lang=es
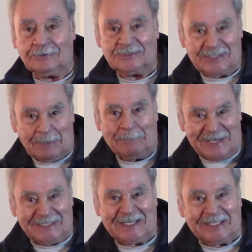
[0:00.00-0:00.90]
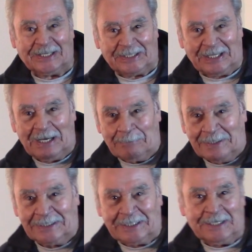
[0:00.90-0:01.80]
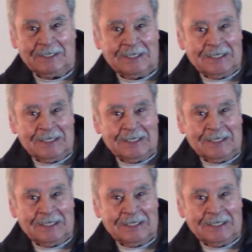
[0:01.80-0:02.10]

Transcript: o sea, metas que realmente